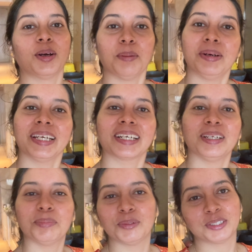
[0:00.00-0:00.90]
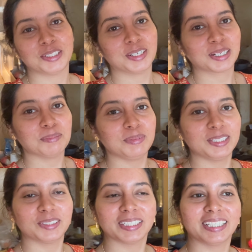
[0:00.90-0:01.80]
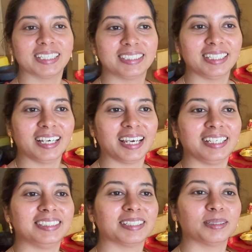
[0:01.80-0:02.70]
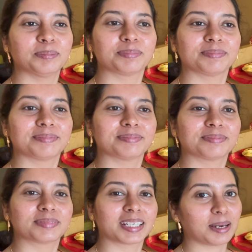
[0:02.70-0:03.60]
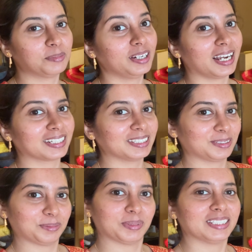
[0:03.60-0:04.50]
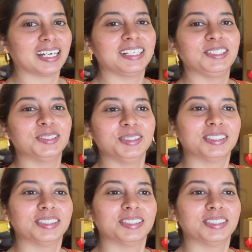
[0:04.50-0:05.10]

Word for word: আমার এখানে পুজো দেওয়া কমপ্লিট হয়ে গিয়েছে এই যে কেমন লাগছে তোমরা জানিও